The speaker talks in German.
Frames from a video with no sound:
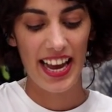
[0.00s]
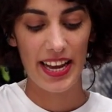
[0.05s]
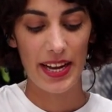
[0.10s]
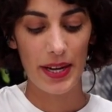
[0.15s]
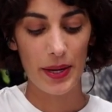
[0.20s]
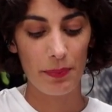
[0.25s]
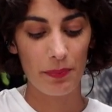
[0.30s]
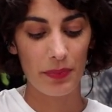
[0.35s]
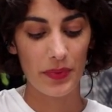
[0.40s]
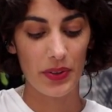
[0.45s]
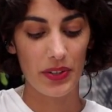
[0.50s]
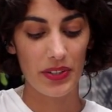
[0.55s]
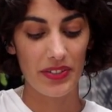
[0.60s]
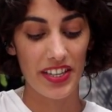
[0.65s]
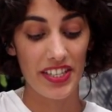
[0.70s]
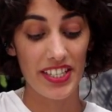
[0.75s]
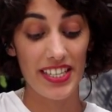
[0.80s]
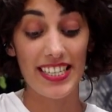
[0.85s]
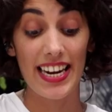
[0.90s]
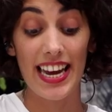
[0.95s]
Ähm, und
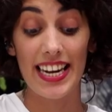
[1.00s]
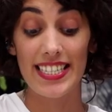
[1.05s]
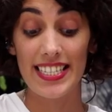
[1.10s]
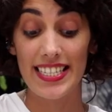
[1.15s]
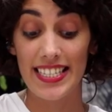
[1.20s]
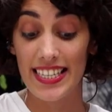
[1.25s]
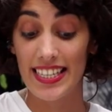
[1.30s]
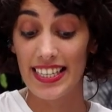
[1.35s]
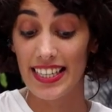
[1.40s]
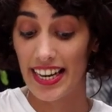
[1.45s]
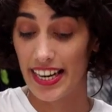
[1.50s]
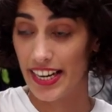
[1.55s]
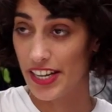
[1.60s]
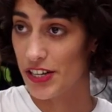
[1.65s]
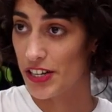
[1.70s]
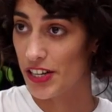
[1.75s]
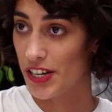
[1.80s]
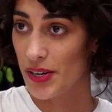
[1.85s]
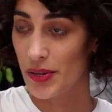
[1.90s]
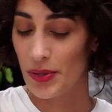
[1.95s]
zwar steht da, als
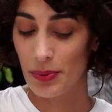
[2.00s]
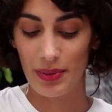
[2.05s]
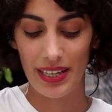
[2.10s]
Teenager